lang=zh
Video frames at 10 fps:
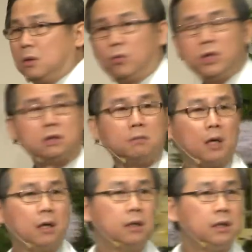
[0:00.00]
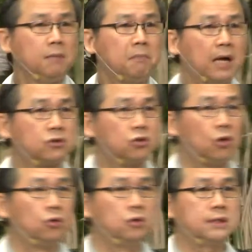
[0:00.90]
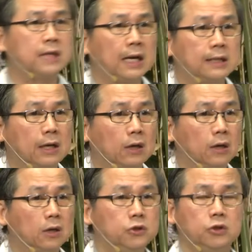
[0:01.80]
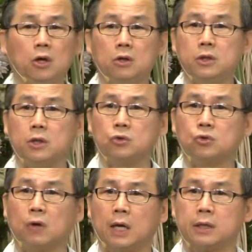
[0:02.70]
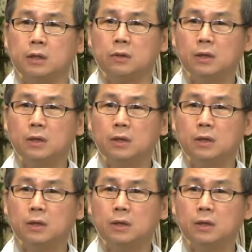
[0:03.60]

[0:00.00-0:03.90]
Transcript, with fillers: 为什么？你怕冲杀到，冲掉刷掉。